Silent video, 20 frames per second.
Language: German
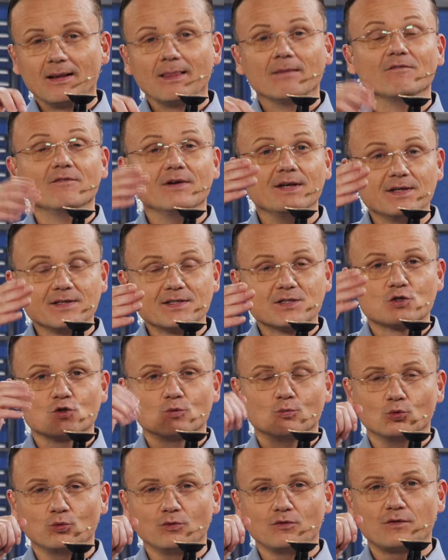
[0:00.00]
wenn es
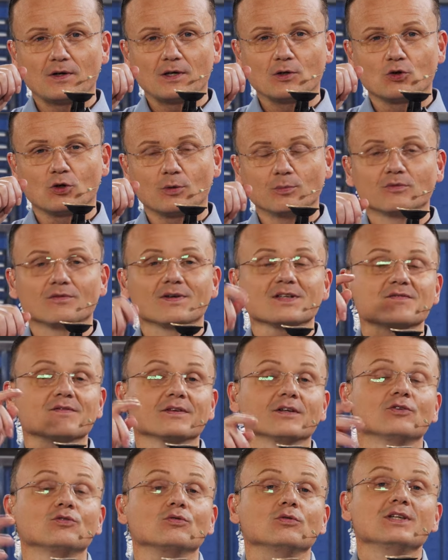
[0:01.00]
zum Unfall kommt, was wir
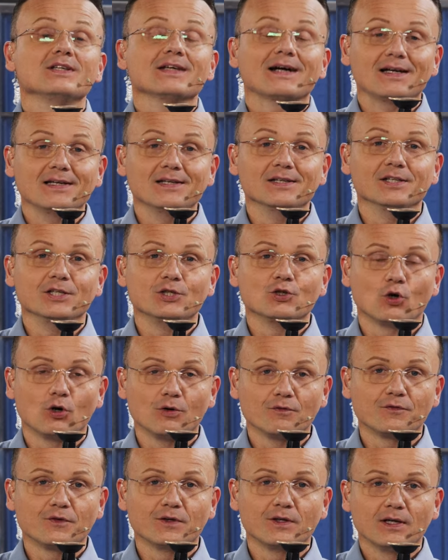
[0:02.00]
natürlich alle nicht
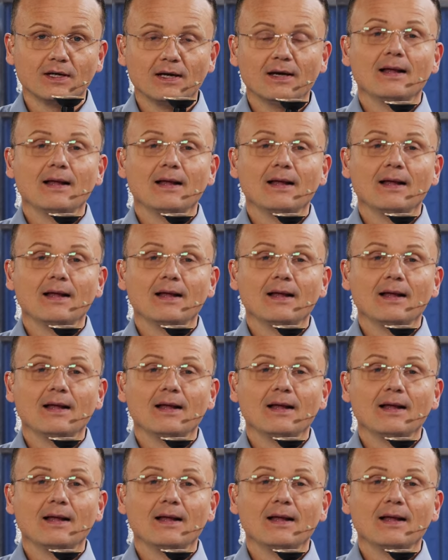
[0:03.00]
hoffen.